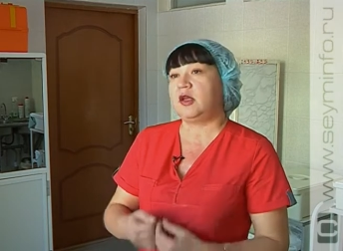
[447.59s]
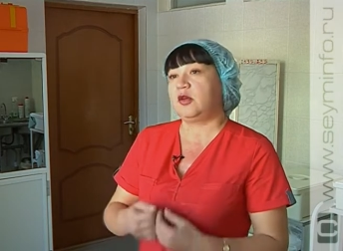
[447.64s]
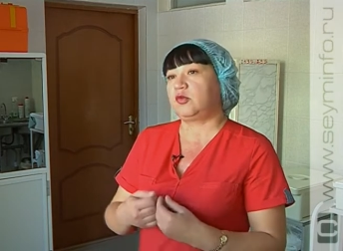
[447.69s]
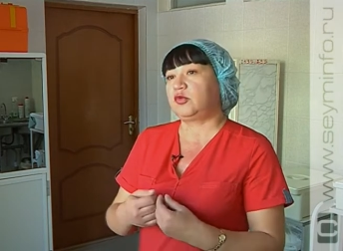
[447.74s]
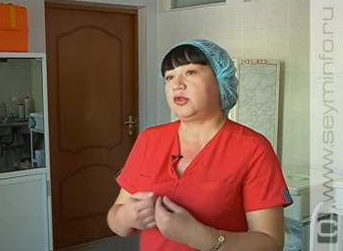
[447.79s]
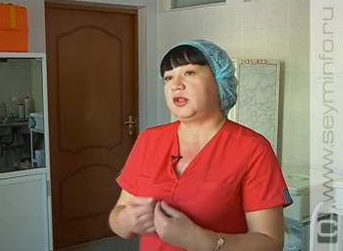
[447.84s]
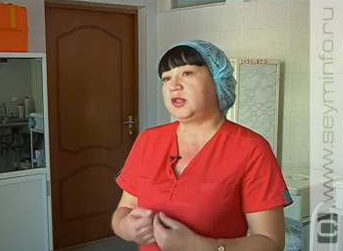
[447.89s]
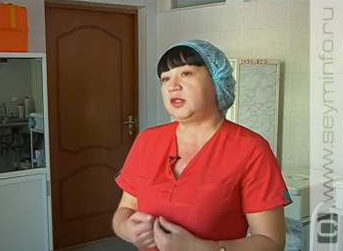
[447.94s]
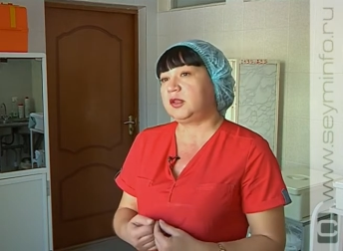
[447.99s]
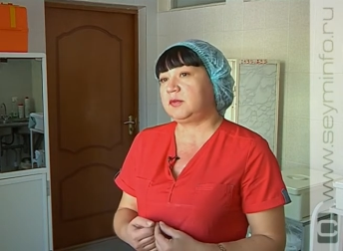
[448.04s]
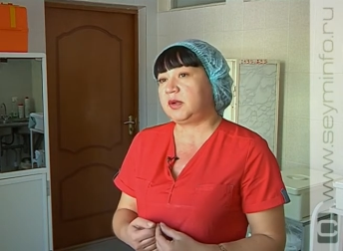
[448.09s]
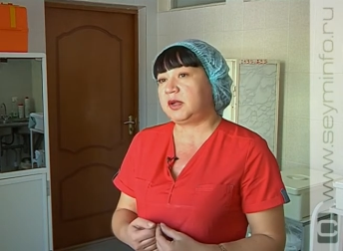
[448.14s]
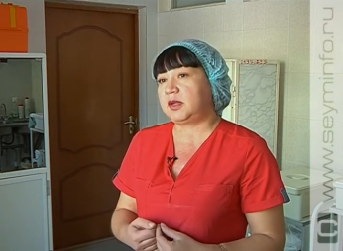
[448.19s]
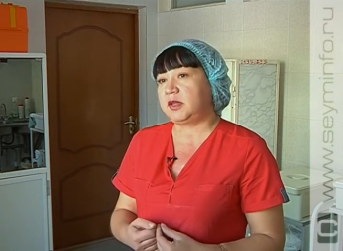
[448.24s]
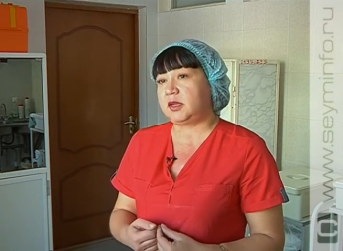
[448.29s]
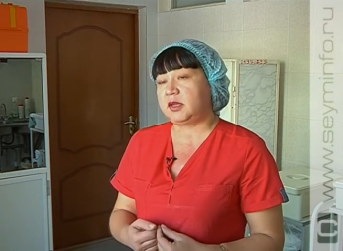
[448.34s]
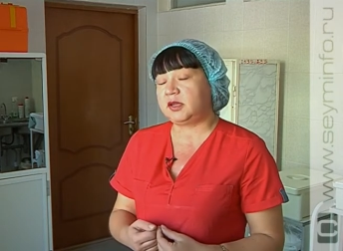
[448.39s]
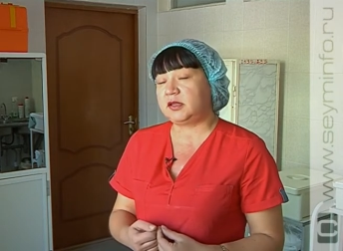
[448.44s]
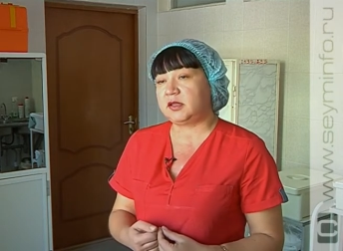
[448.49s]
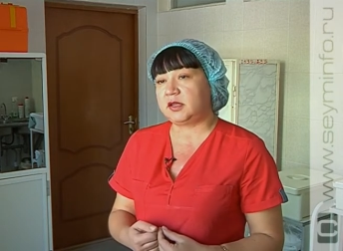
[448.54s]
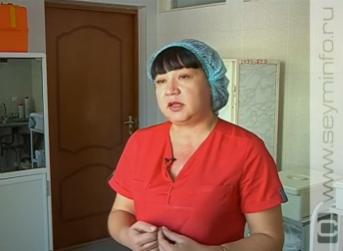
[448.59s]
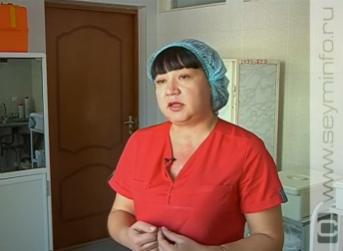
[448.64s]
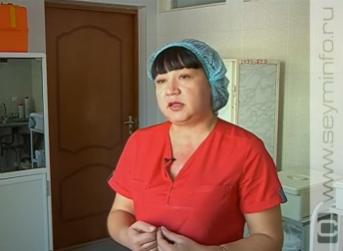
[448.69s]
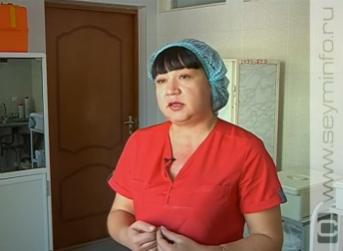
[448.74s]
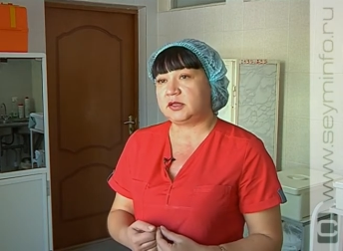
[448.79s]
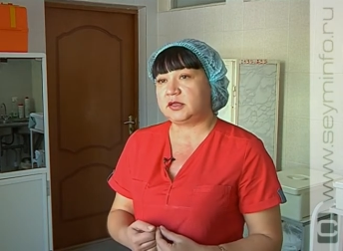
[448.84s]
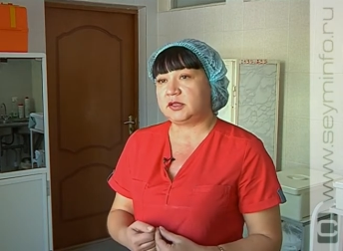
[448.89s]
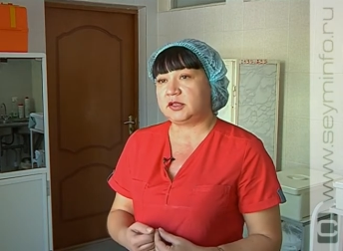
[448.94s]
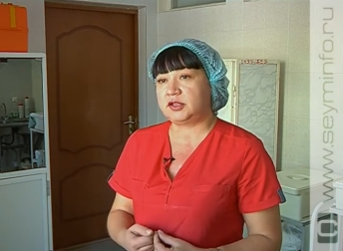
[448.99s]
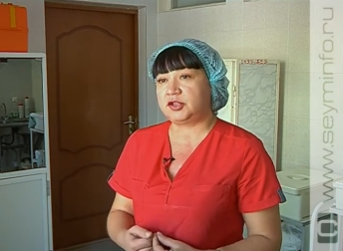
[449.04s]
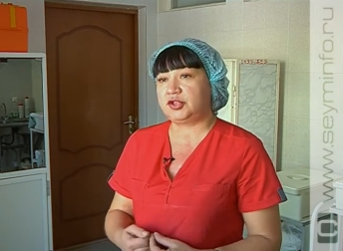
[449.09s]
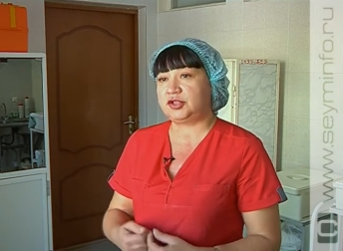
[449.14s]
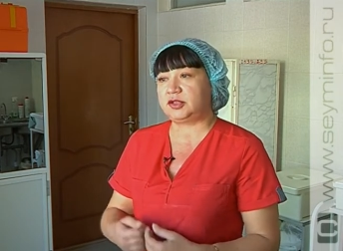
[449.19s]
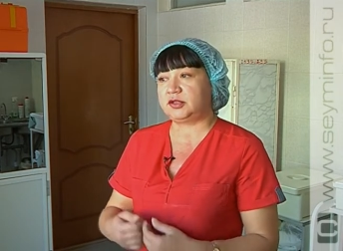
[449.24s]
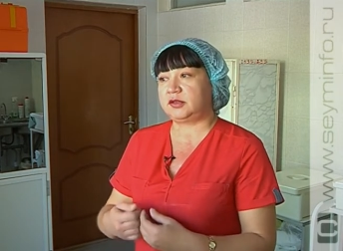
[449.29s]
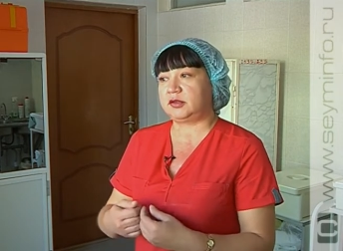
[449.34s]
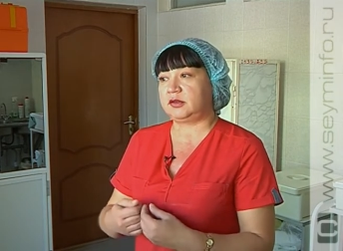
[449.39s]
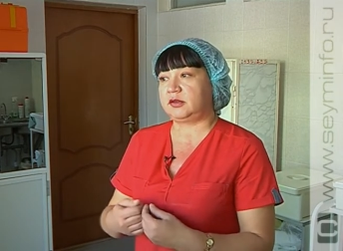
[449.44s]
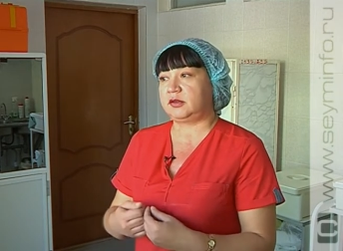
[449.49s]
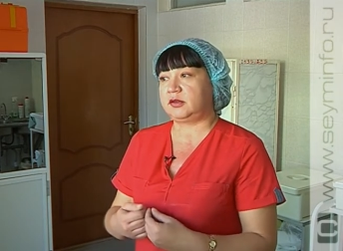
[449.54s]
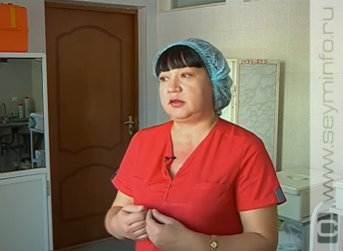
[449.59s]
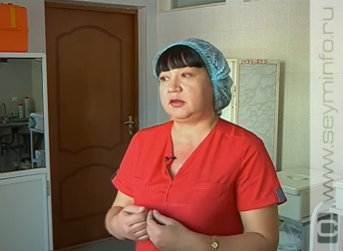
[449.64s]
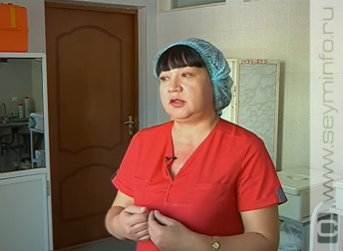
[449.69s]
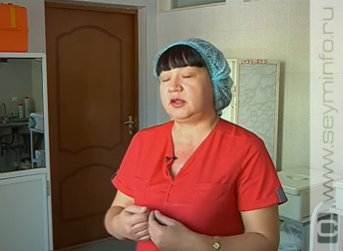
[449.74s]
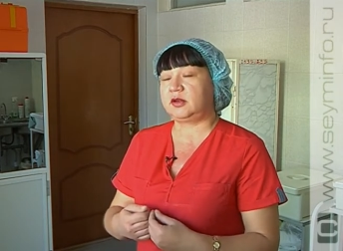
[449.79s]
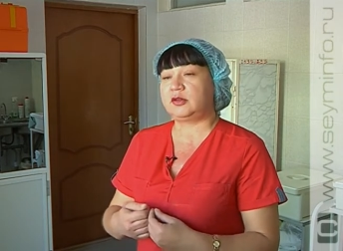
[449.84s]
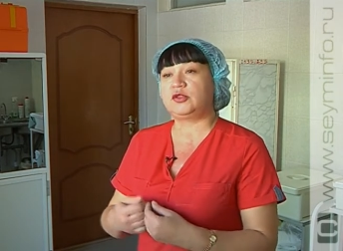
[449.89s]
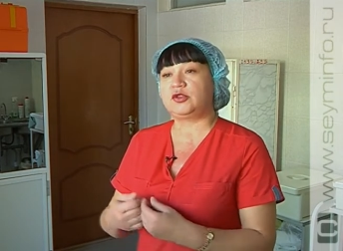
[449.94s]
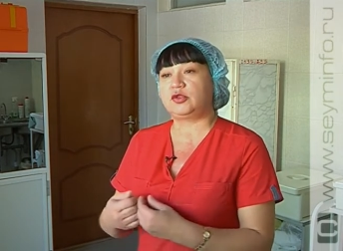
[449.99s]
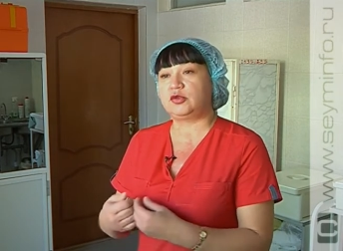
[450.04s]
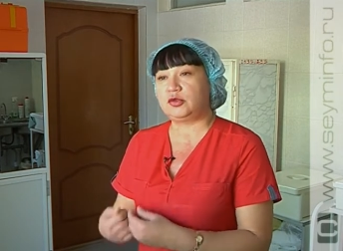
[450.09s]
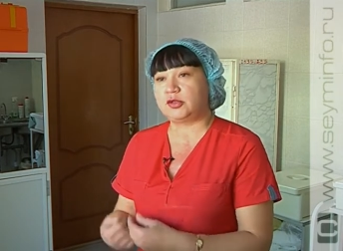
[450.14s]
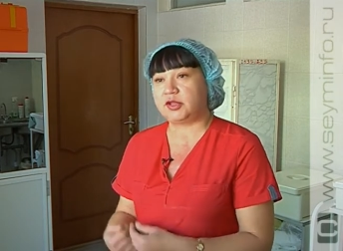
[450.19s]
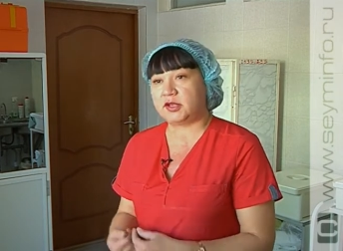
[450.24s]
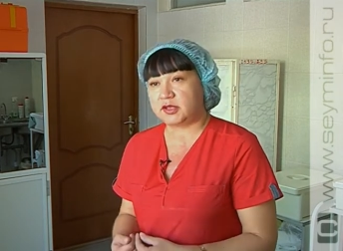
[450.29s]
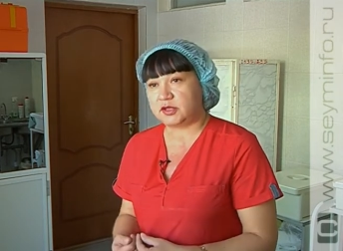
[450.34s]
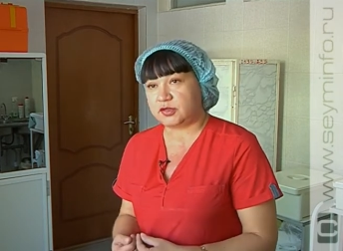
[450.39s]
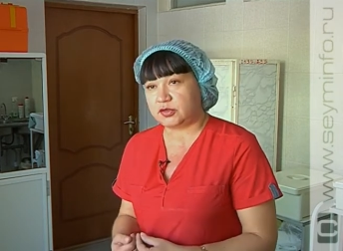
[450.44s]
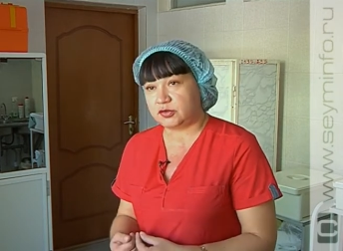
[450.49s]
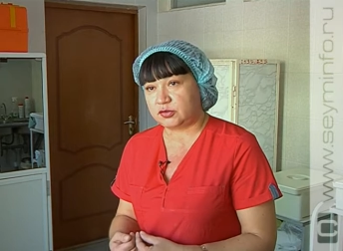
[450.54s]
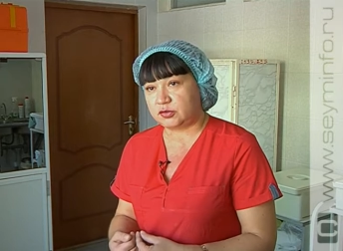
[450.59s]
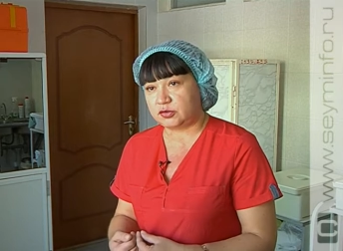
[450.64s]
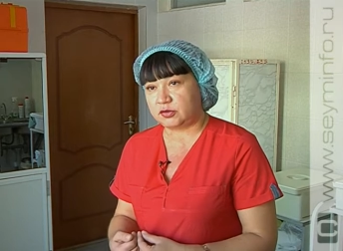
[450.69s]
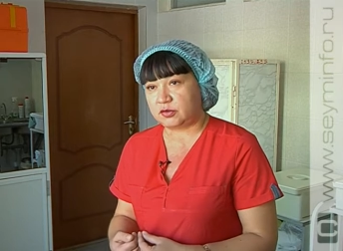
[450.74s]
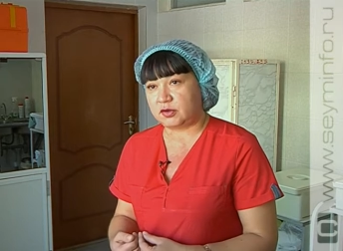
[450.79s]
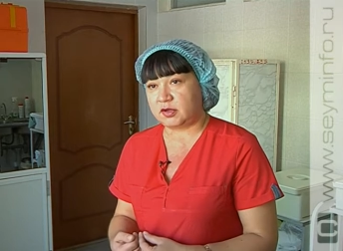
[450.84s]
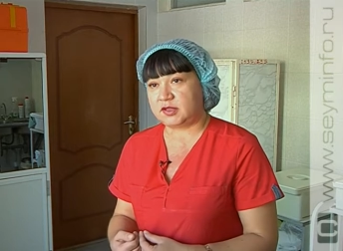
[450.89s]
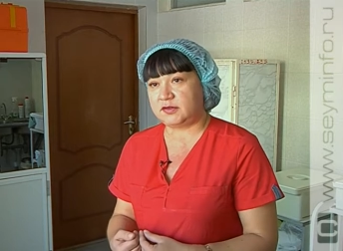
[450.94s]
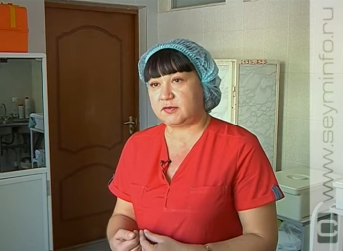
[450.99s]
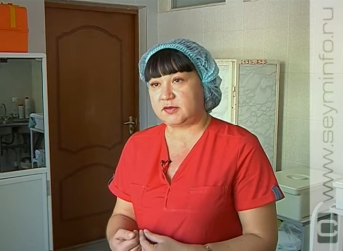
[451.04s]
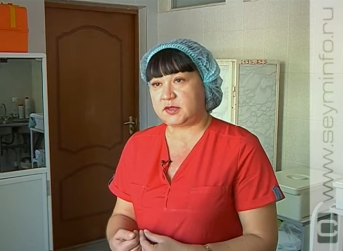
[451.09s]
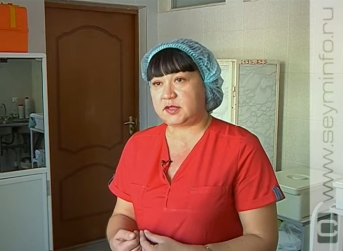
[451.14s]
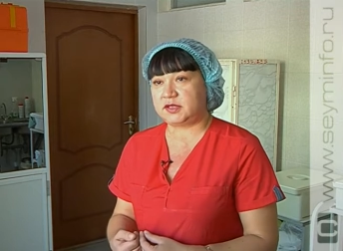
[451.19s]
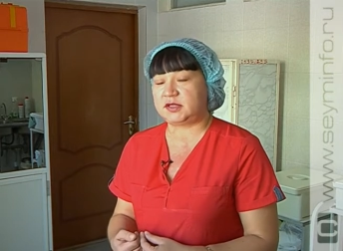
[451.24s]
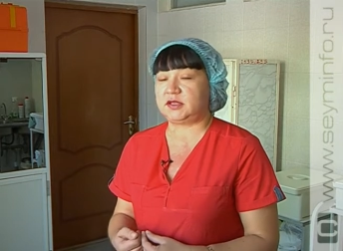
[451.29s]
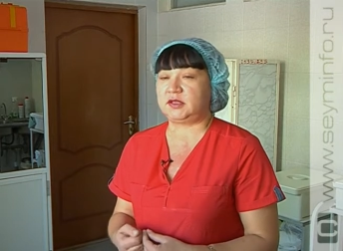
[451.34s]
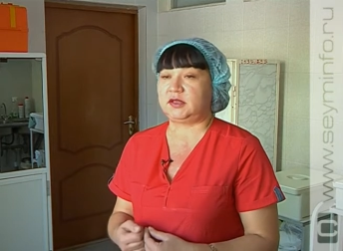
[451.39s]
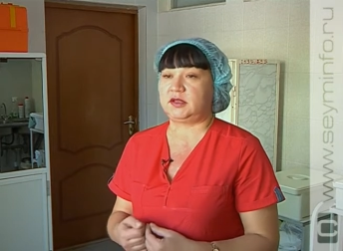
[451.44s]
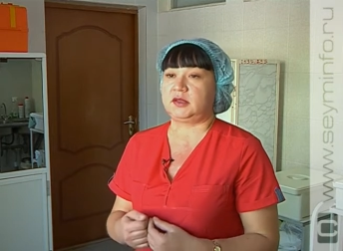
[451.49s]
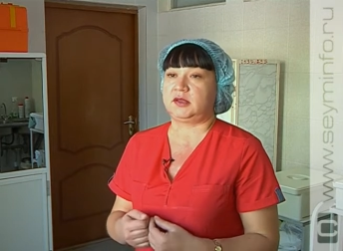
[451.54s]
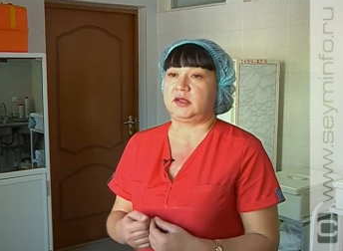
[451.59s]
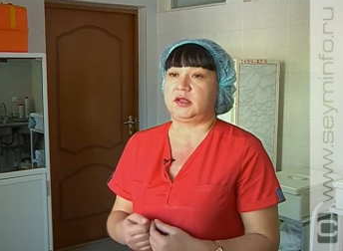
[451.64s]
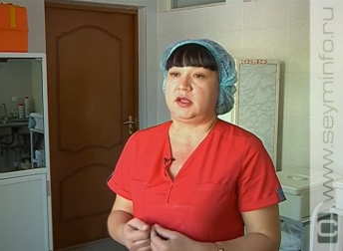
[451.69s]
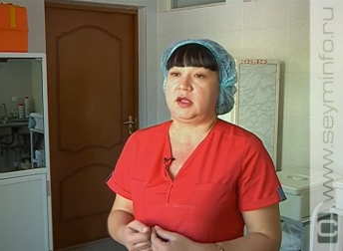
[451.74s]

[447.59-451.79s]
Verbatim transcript: Куда-то больных надо, значит, на консультацию отвести.